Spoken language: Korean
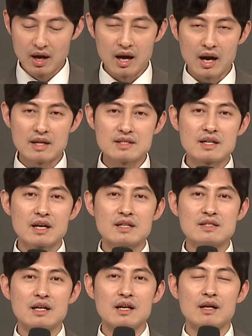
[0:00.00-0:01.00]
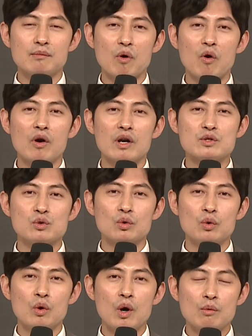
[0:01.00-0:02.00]
한 살 한 살
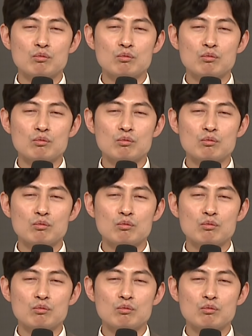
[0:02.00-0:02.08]
먹어갈수록